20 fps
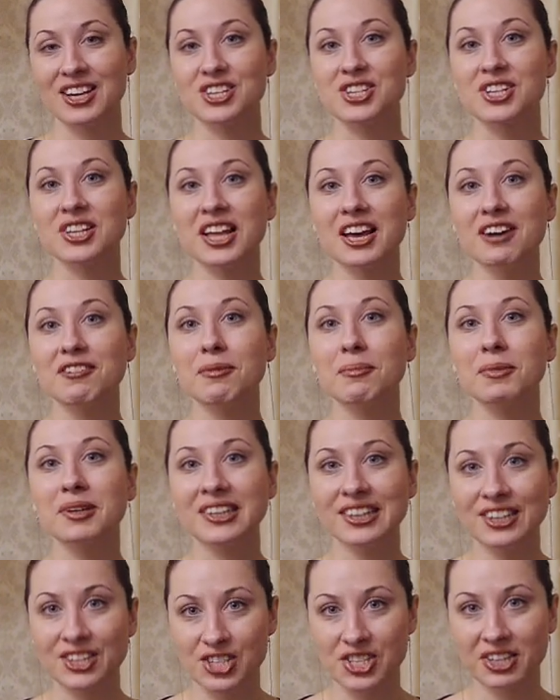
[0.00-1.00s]
Желаю вам
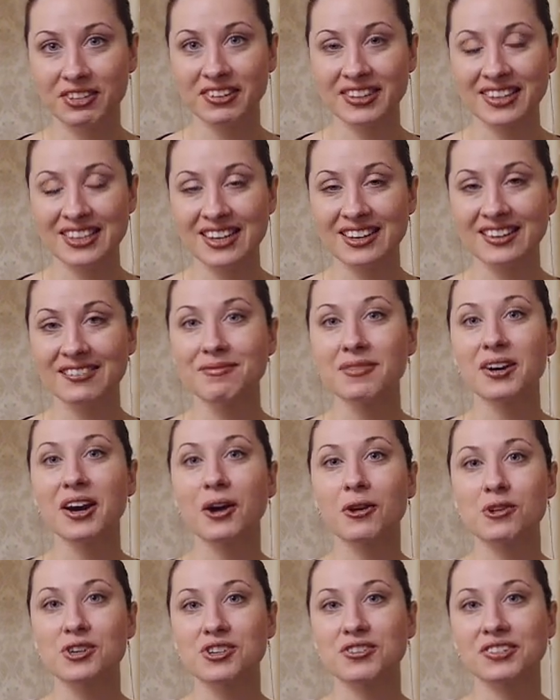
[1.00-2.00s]
отличного дня,
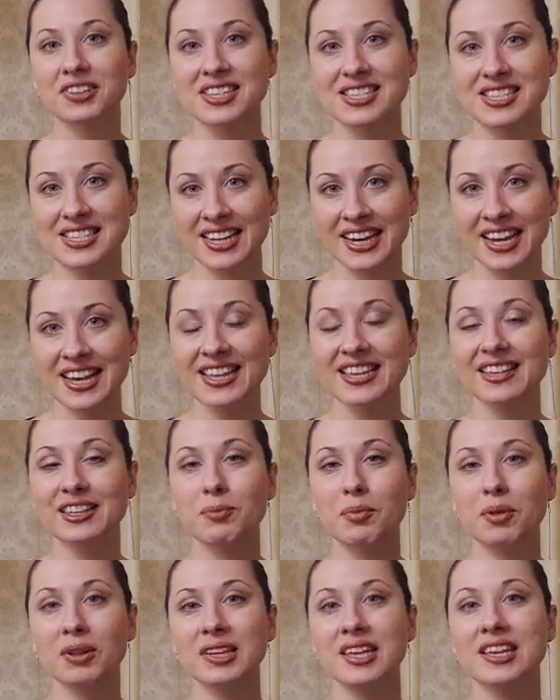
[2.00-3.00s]
хорошего настроения,
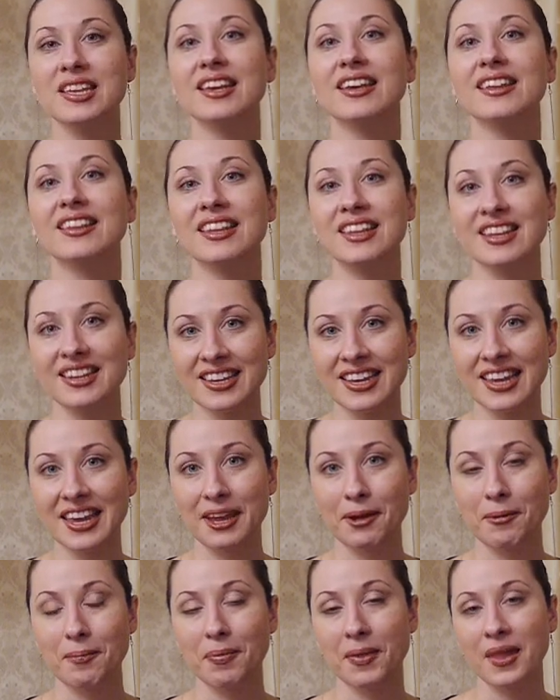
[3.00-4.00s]
наполнения
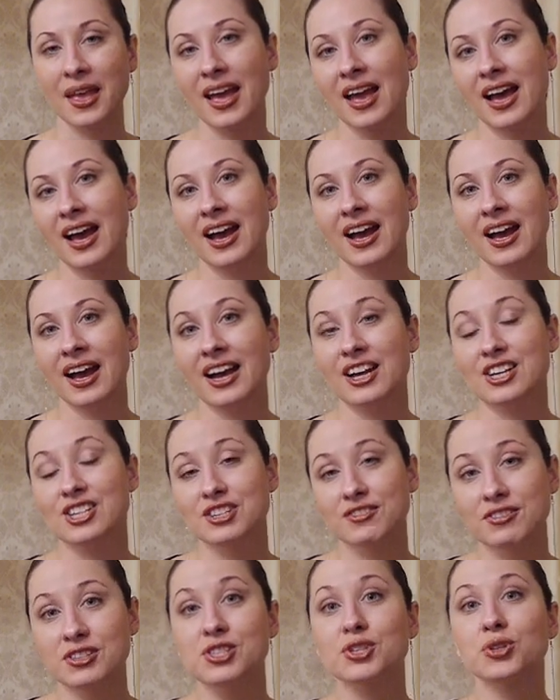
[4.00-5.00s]
энергией.
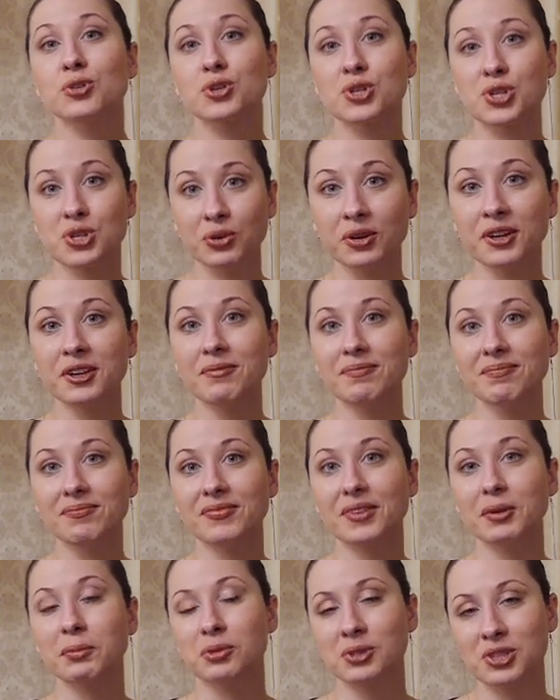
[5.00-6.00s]
Живите душой
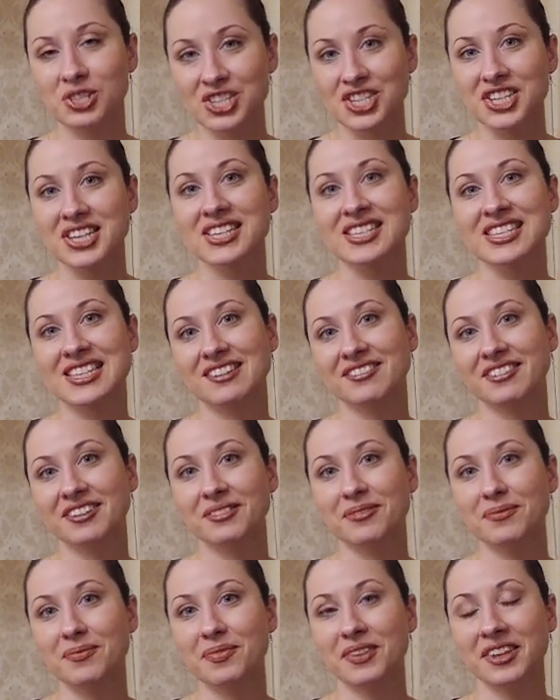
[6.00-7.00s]
и будьте счастливы.
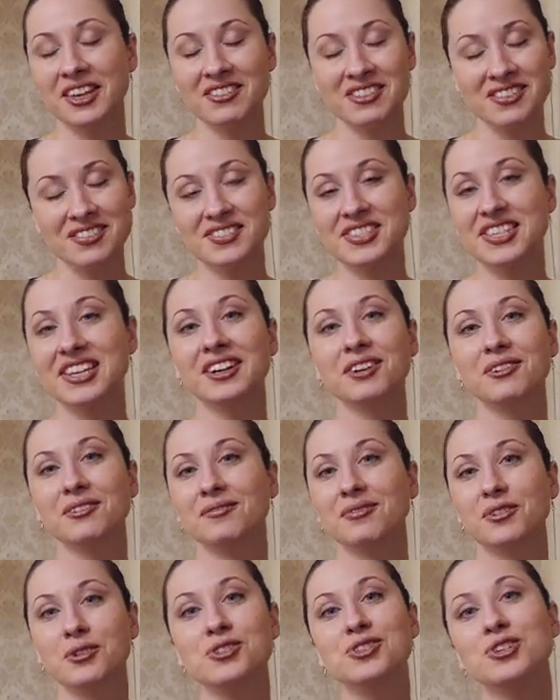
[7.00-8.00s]
Я вас всех
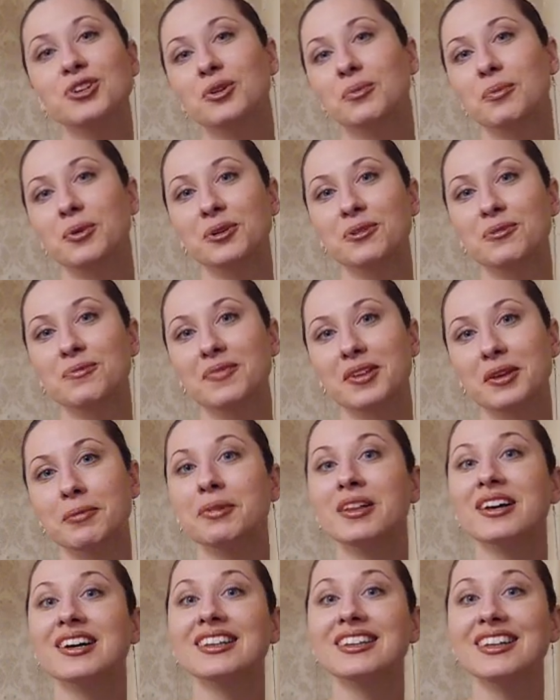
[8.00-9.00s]
очень люблю и
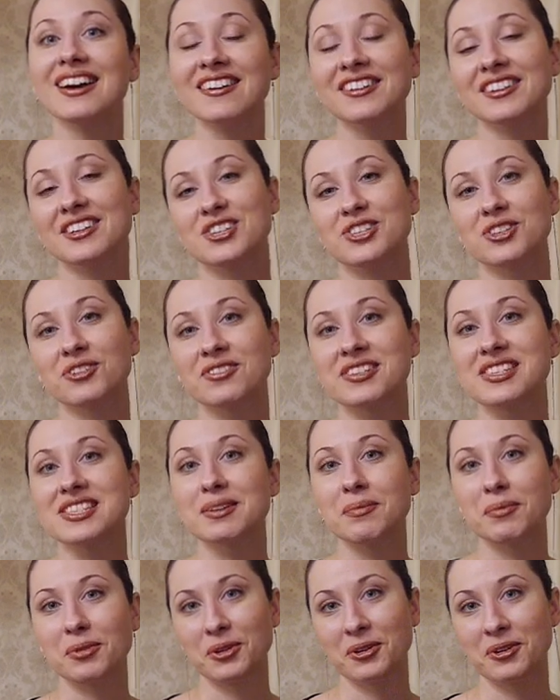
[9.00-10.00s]
благодарна, что вы
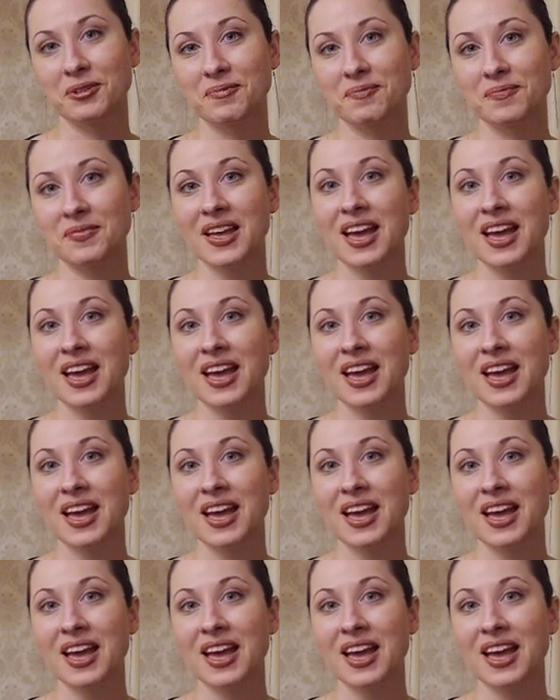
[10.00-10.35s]
со мной.